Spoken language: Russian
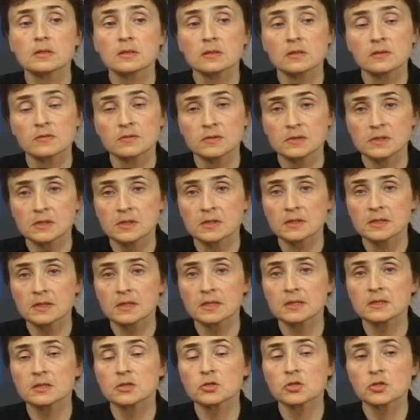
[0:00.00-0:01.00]
не
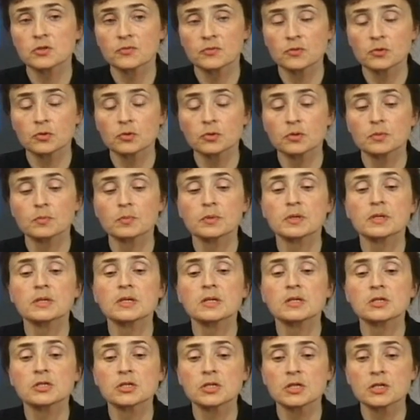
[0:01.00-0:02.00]
возникает, а живет,
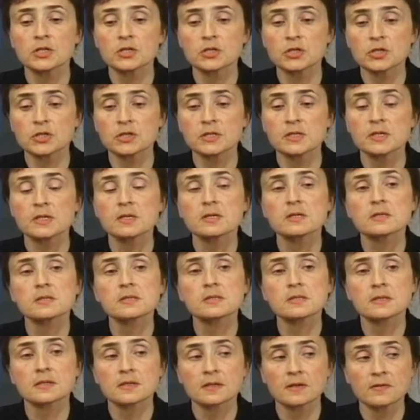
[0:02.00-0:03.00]
продолжает жить
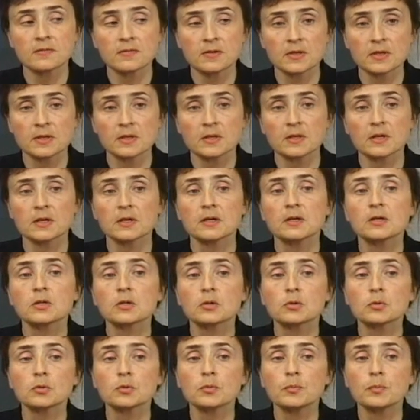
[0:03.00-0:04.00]
сокровенная,
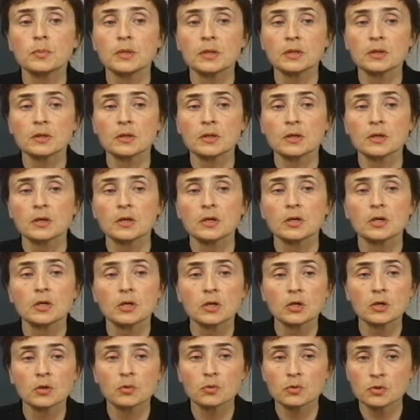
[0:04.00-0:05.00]
глубинная
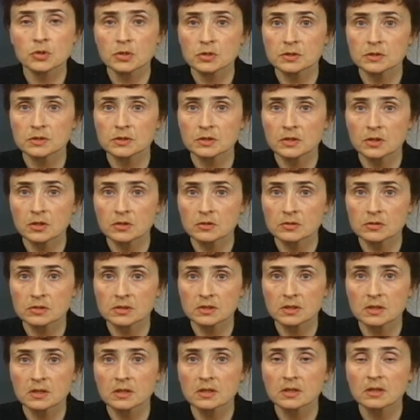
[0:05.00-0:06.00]
и очень
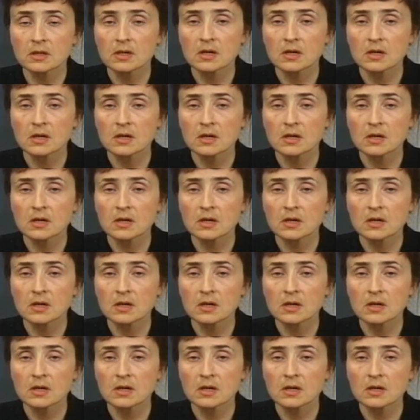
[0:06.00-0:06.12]
серьезное.